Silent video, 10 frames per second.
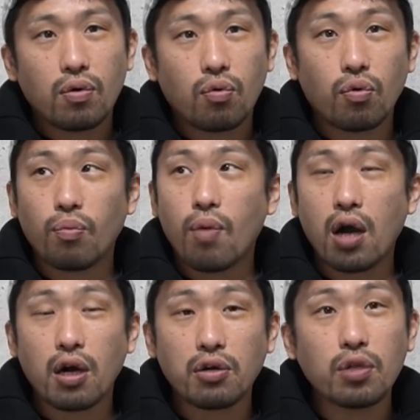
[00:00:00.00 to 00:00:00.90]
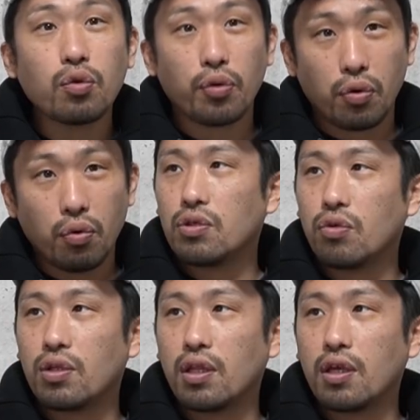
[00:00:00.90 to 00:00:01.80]
こう破格だと思うよ日
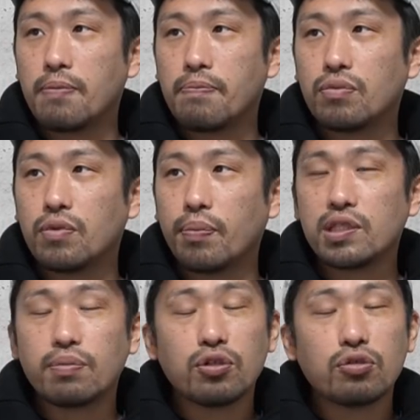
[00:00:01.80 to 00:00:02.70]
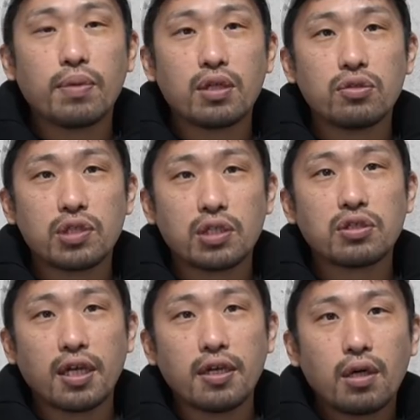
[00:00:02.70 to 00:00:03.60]
本でやっぱ一番有名な入札
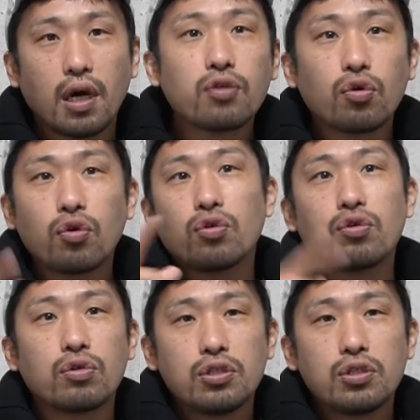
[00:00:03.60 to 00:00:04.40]
じゃないあと